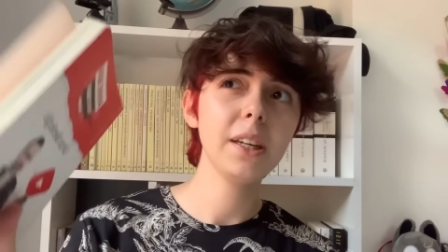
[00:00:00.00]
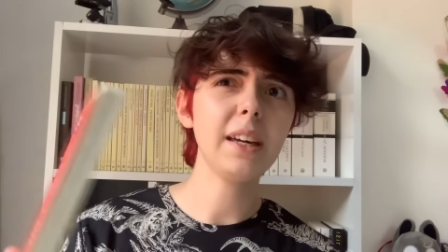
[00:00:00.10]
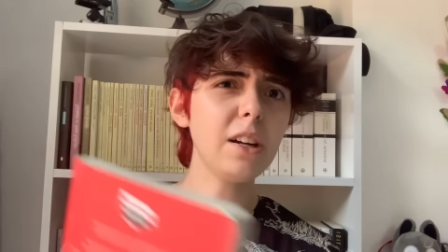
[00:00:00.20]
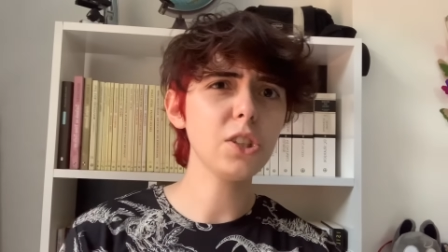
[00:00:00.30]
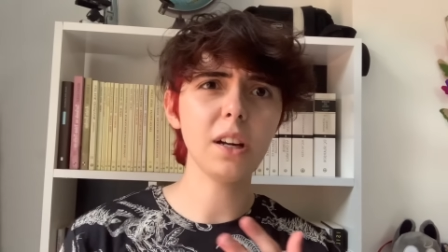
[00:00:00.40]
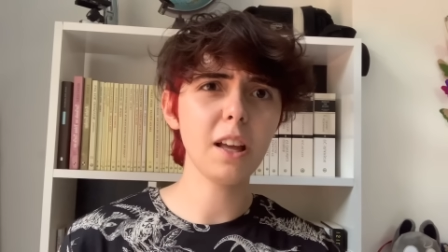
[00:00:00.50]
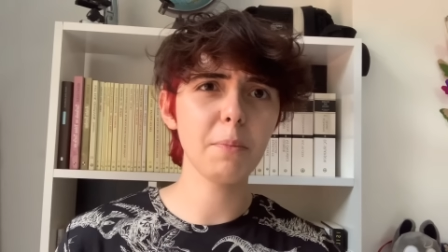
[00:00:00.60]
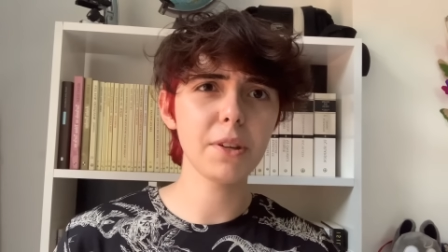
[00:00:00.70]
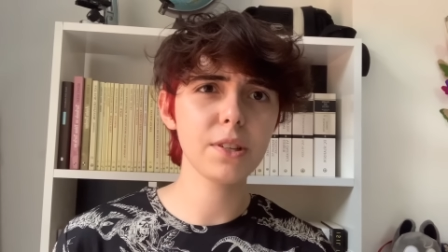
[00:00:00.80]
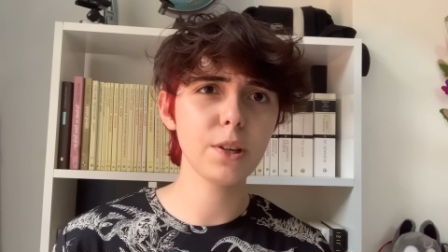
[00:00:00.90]
Gerçi hala
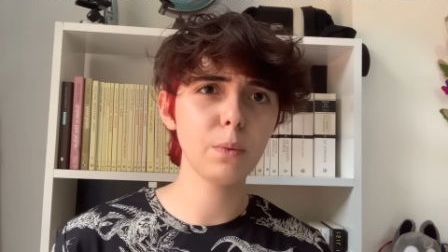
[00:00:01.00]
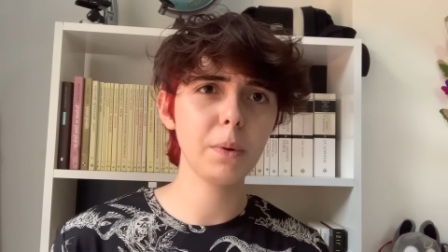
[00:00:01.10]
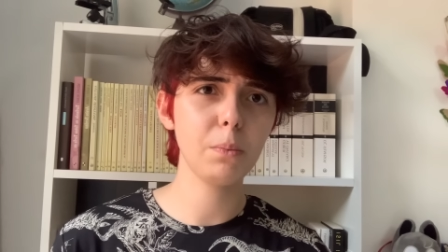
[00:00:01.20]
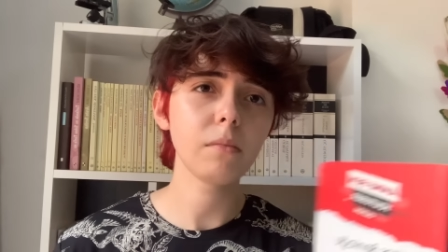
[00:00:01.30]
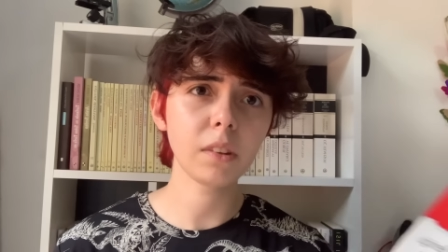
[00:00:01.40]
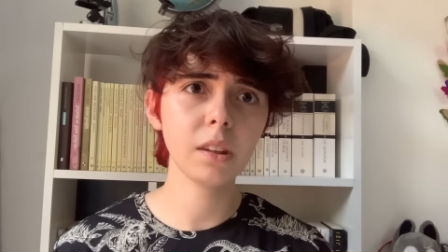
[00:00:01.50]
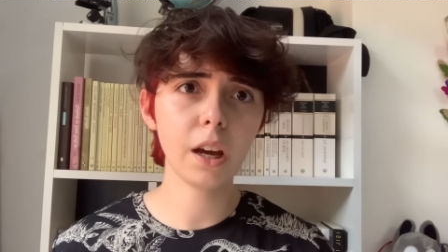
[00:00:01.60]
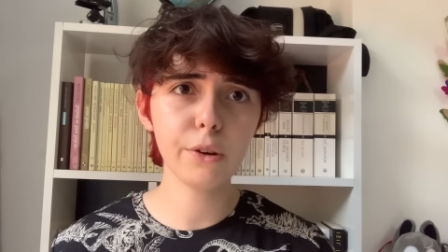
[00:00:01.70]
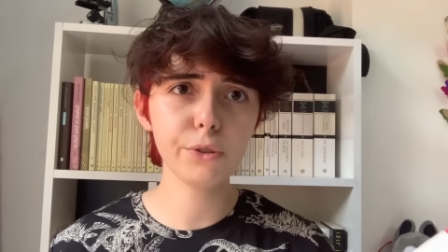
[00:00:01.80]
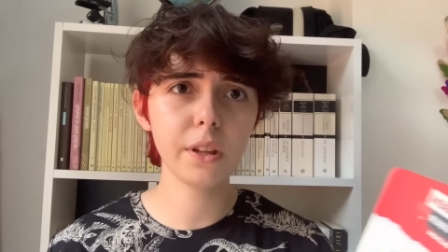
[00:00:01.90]
basılıyor mu bilmiyorum.
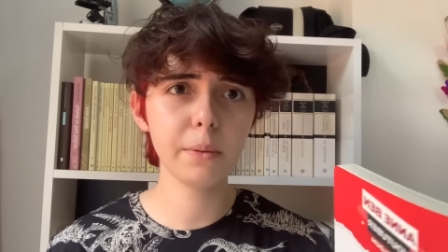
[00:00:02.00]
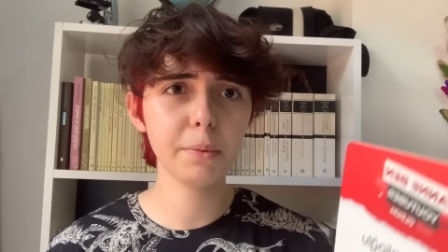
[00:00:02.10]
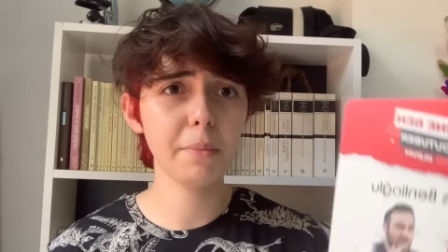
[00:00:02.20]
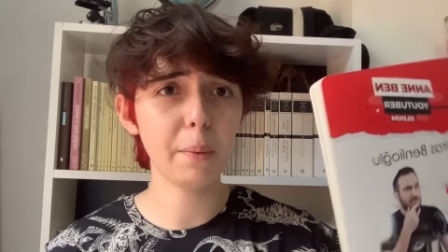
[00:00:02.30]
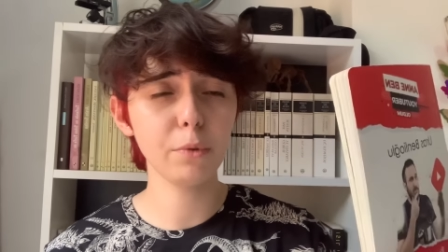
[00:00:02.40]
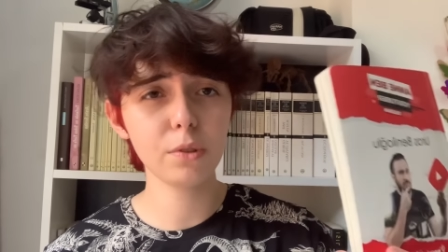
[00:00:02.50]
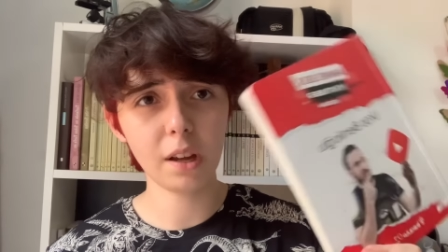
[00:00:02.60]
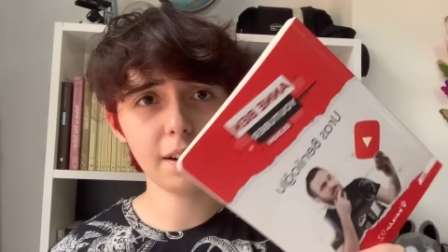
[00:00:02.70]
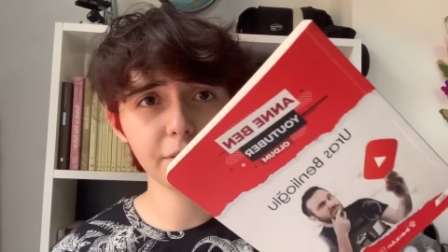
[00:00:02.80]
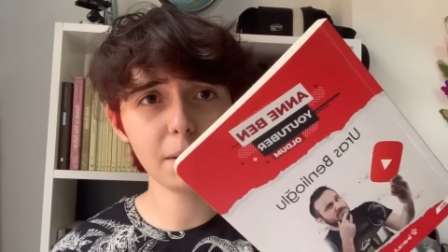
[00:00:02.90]
Daha önce dediğim gibi ben bunu
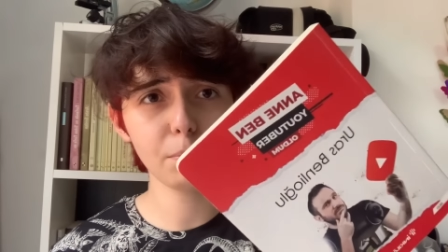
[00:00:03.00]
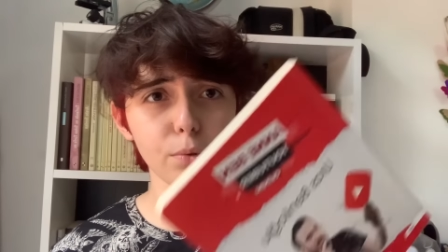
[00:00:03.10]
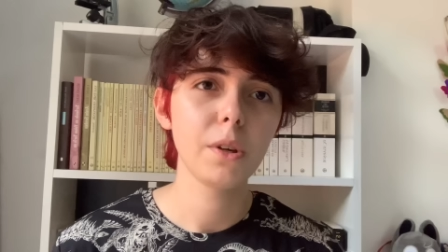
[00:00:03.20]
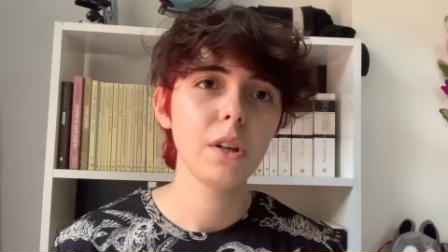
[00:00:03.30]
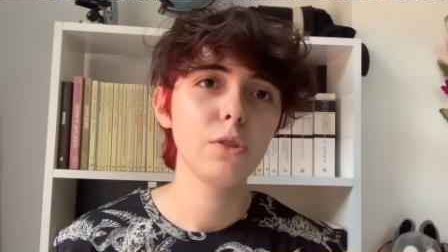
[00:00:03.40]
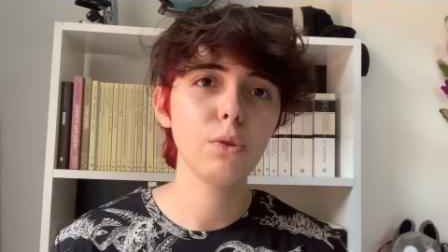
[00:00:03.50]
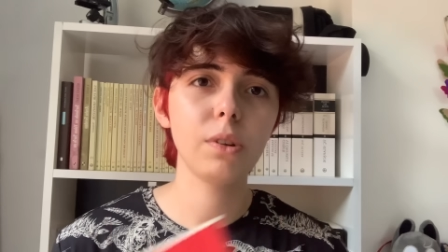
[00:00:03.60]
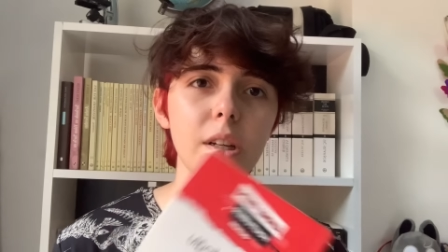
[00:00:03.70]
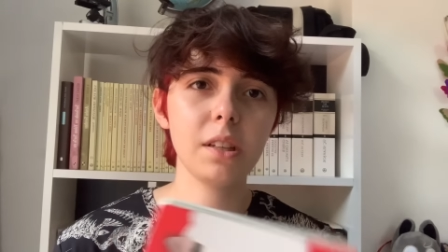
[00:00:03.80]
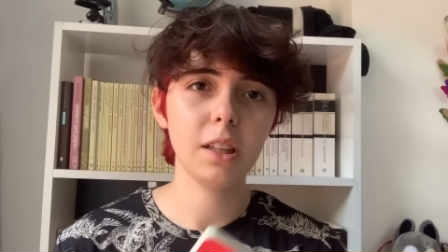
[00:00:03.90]
sahaftan buldum. Çok
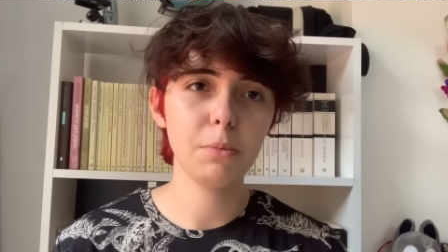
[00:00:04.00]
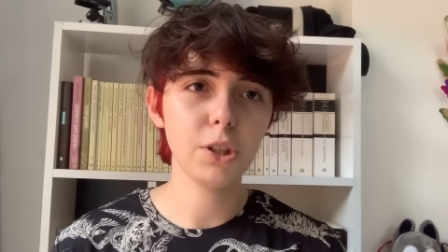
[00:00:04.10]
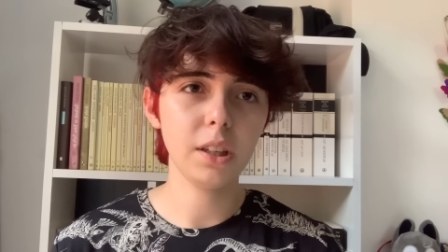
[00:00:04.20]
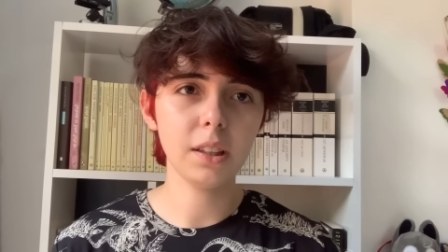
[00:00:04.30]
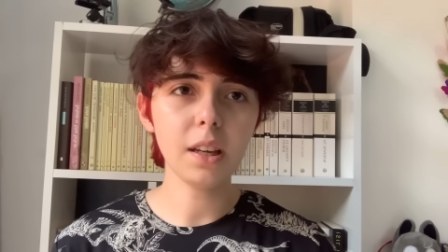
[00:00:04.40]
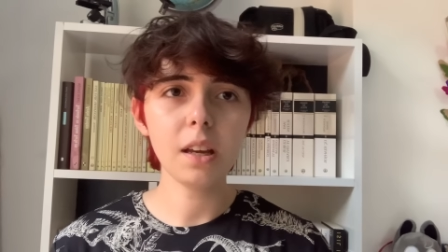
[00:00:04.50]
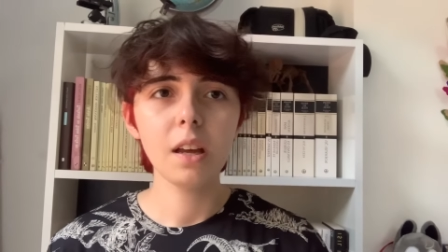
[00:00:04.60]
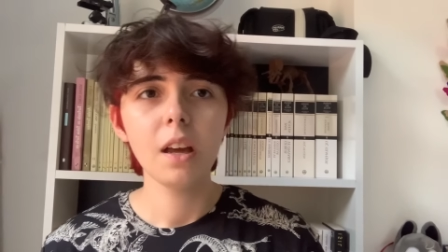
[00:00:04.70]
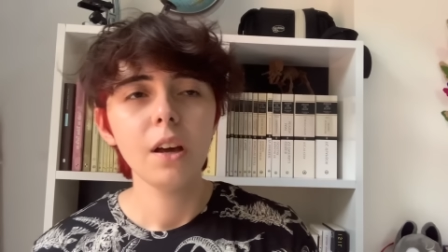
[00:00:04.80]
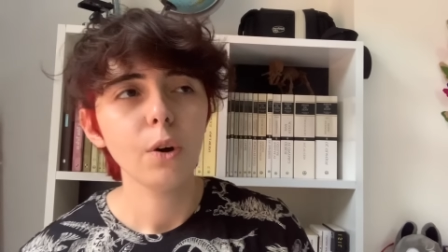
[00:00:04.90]
rastgele bir şekilde.
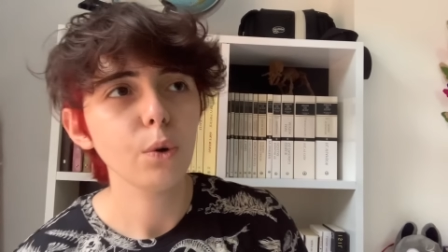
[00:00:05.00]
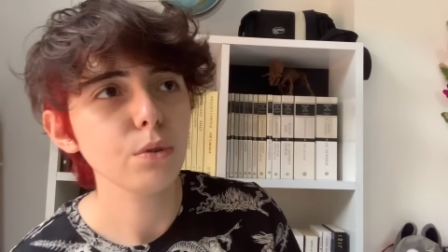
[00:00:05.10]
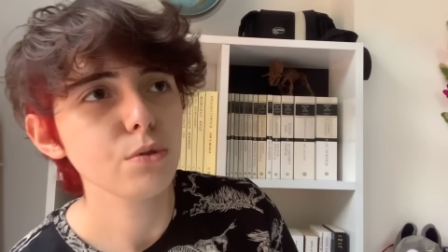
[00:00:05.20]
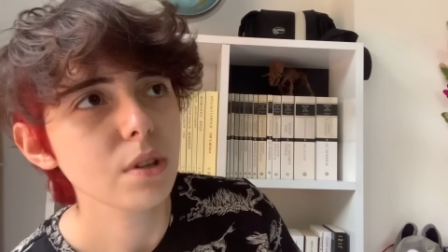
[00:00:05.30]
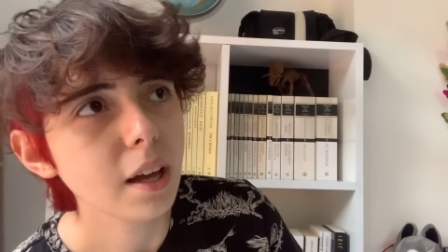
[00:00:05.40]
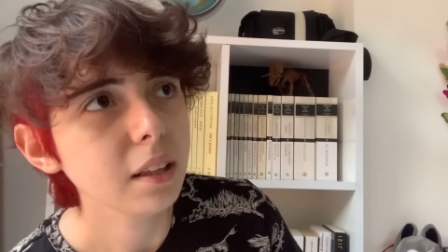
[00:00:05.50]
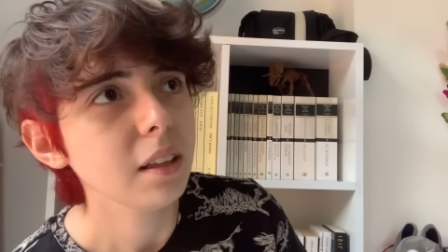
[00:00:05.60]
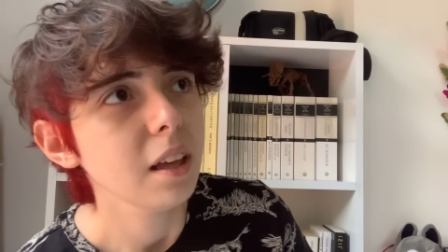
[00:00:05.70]
O yüzden